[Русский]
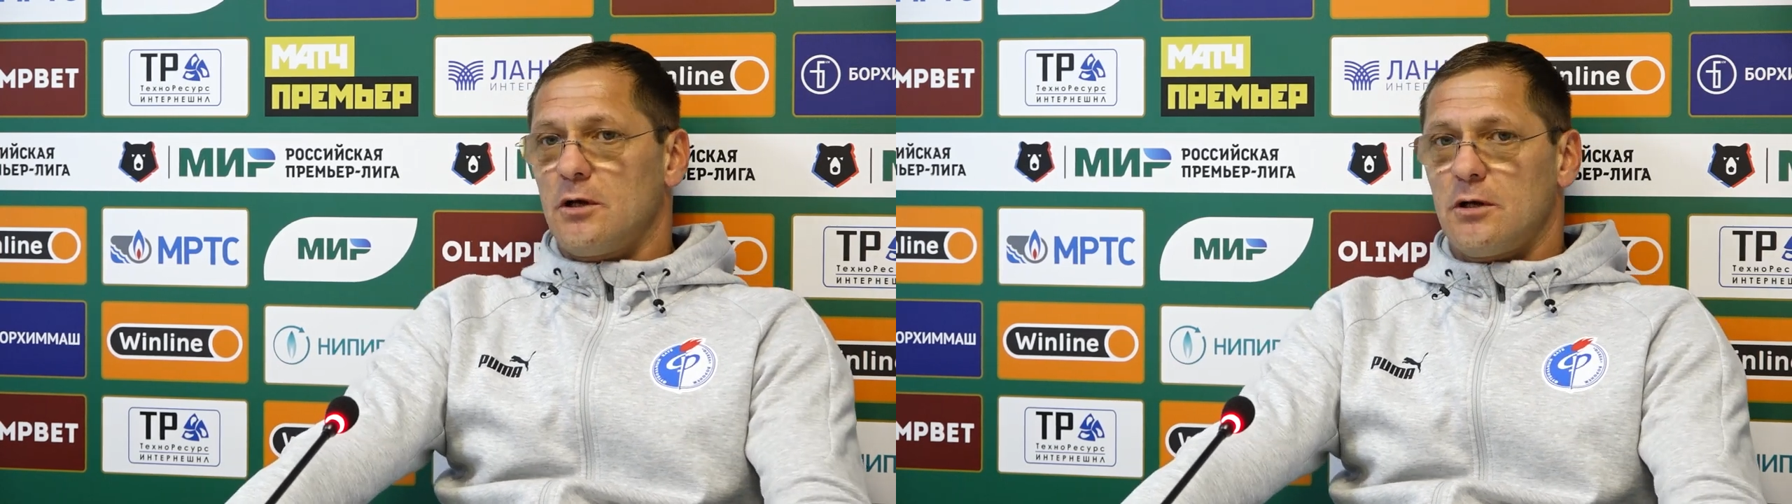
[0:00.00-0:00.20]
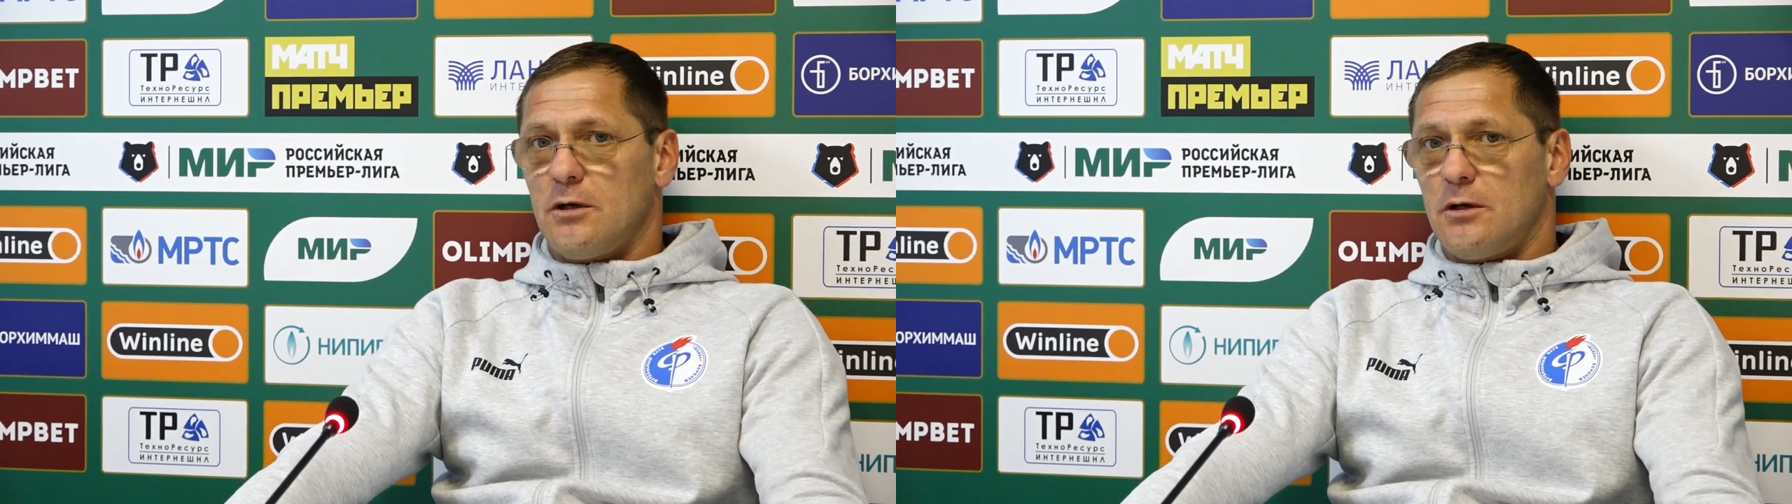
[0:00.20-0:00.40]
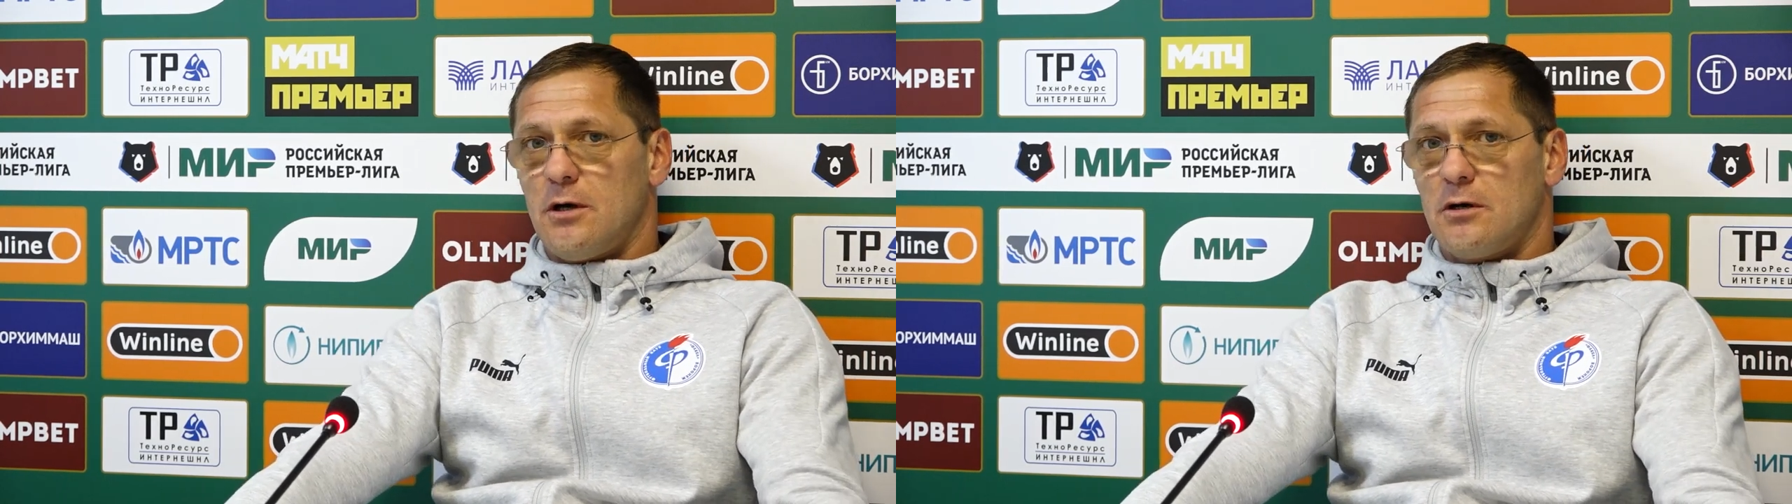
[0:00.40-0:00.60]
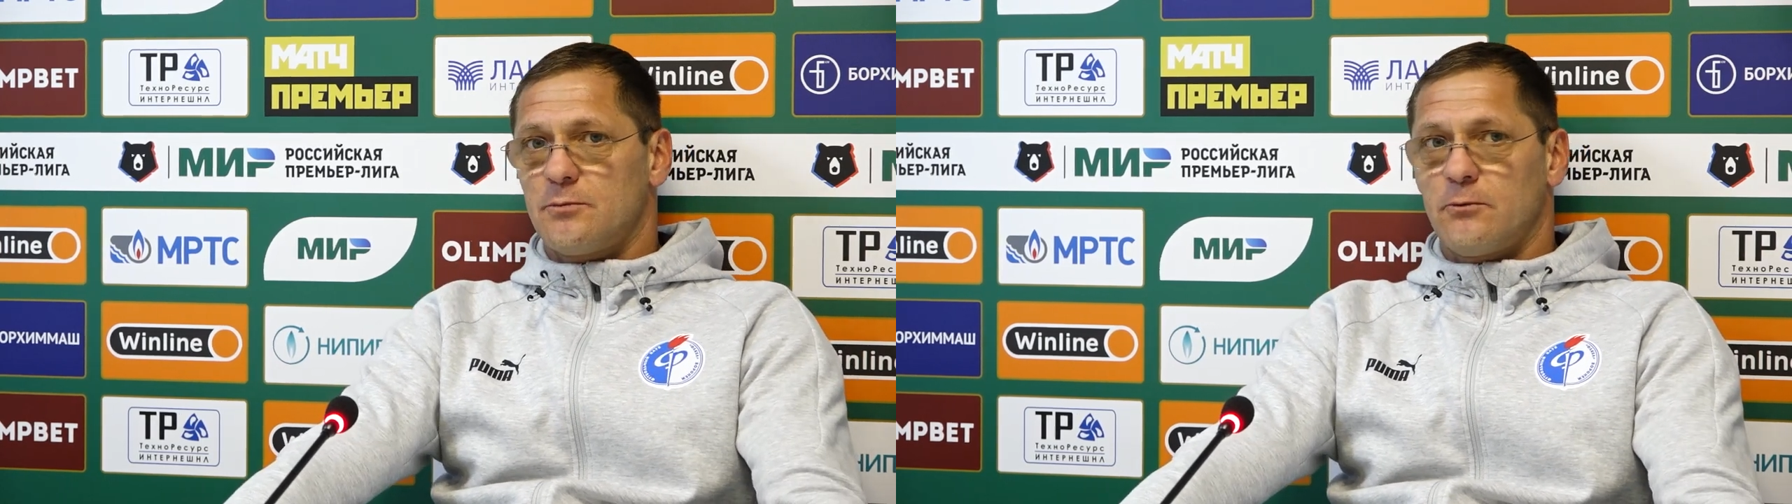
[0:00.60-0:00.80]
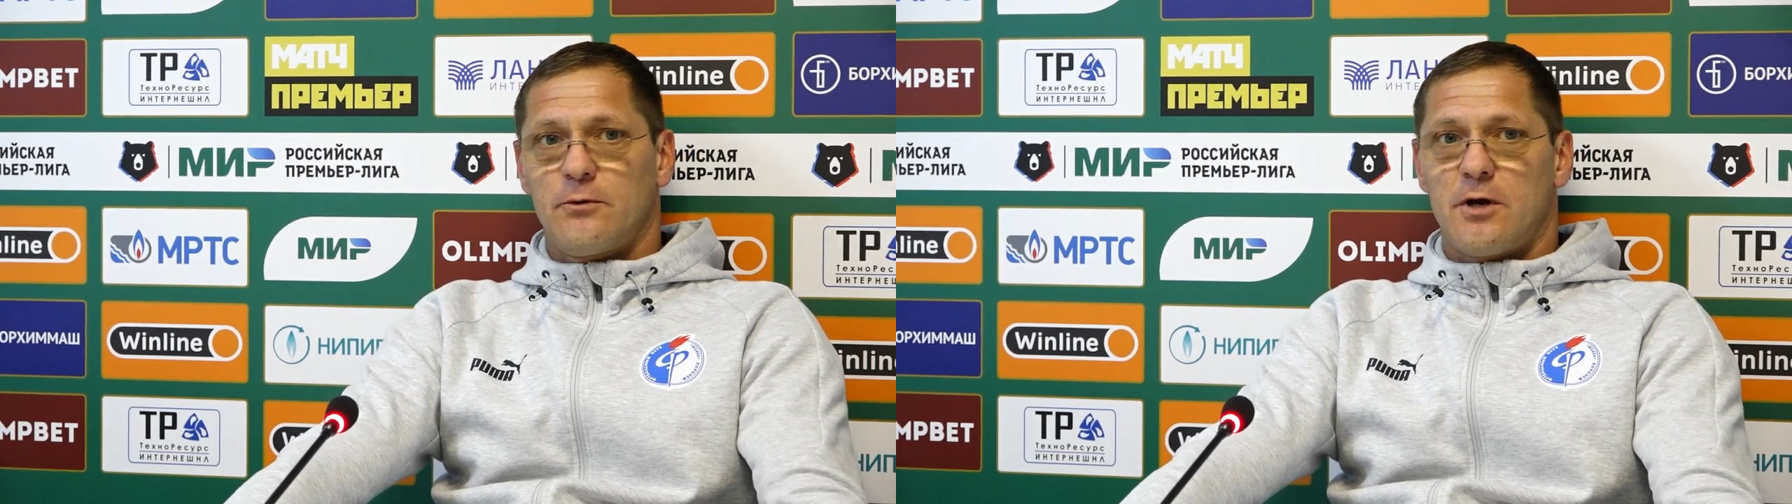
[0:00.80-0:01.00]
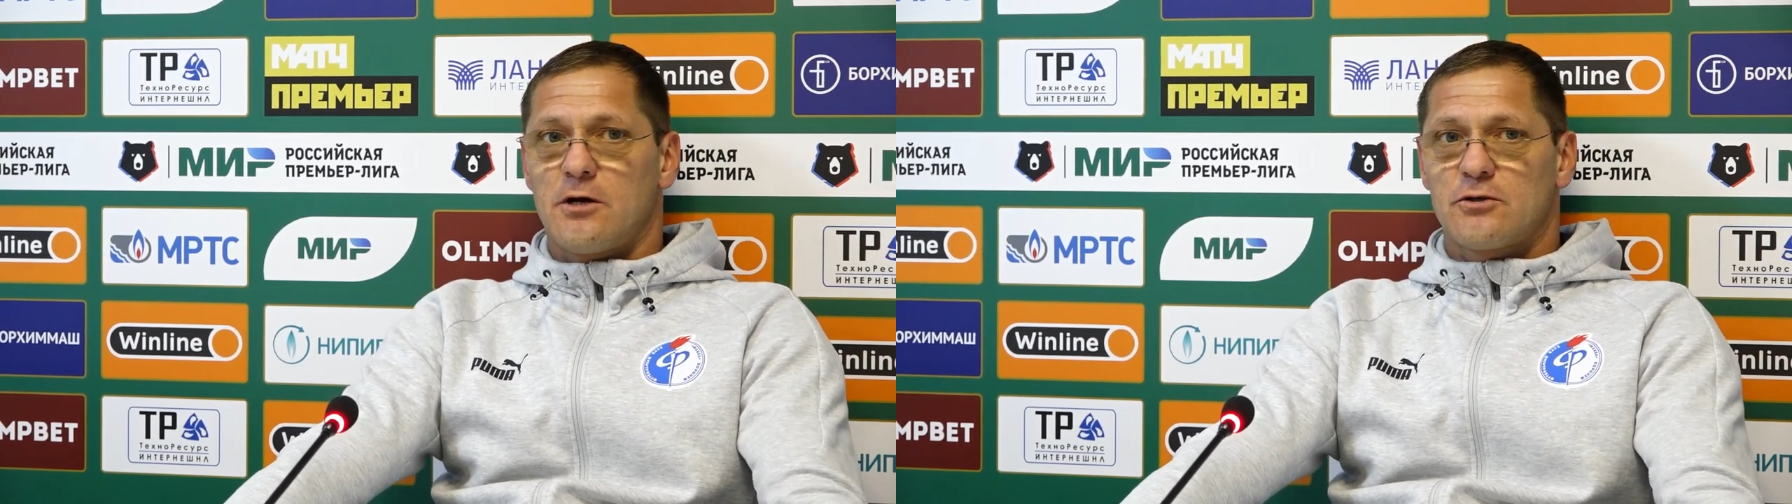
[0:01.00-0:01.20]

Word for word: и я вас уверяю,